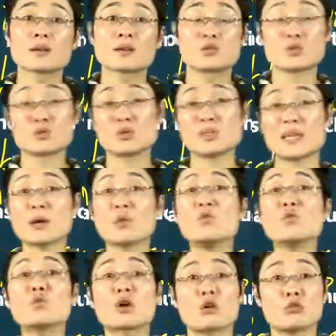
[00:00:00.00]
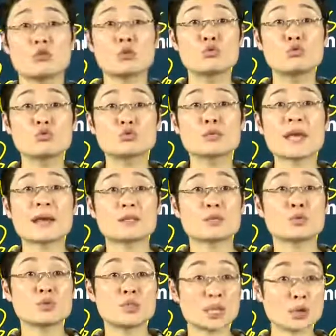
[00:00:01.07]
就去填户口。我姑就带着
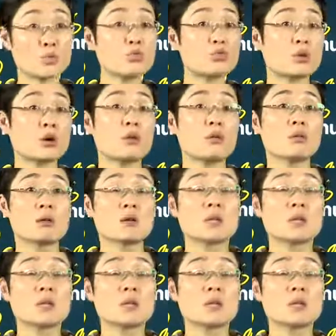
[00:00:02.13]
我去填户口，